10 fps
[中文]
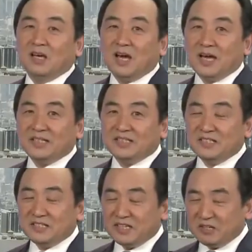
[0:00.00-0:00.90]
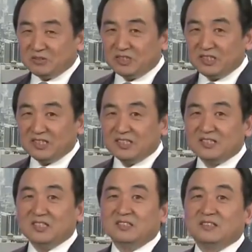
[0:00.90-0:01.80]
埃及人也有自己的
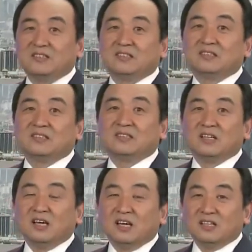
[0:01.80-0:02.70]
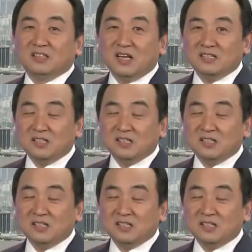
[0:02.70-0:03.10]
神，但